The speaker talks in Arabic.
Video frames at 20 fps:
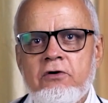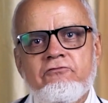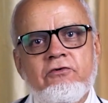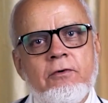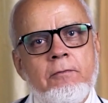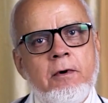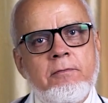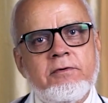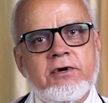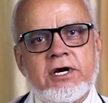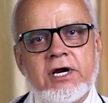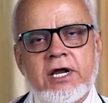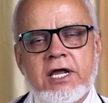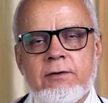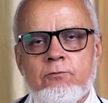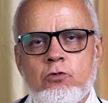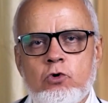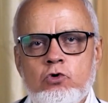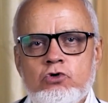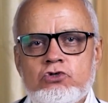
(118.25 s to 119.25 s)
فما
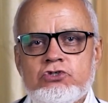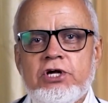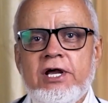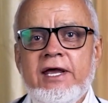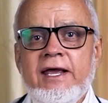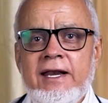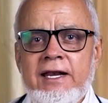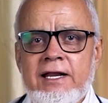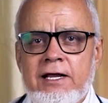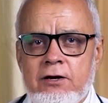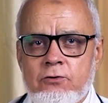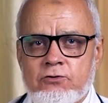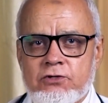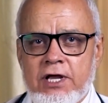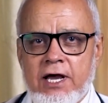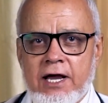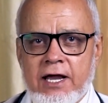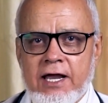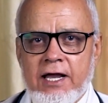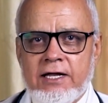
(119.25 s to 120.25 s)
بنركبهوش الا لو
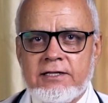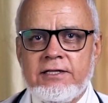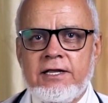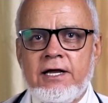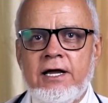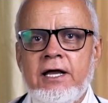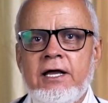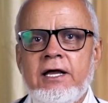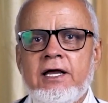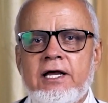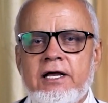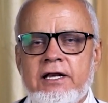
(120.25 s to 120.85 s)
تاكدنا